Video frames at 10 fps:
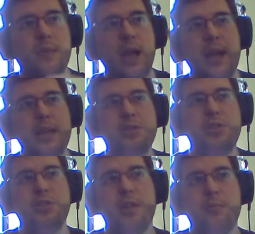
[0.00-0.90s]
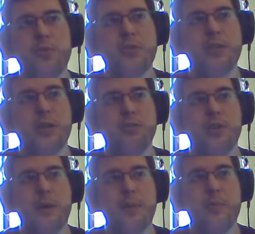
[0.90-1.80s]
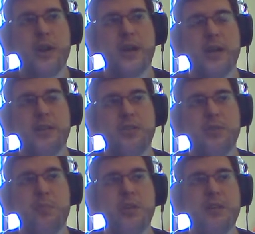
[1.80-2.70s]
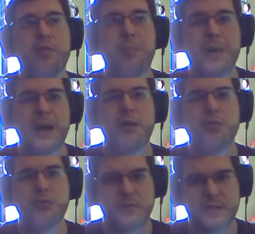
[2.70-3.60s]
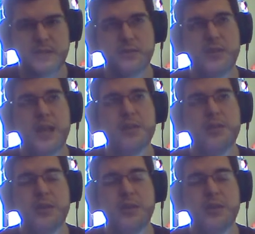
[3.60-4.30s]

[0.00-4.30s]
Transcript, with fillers: Aqui a gente tem mostrando a memória RAM disponível para fazer o teste,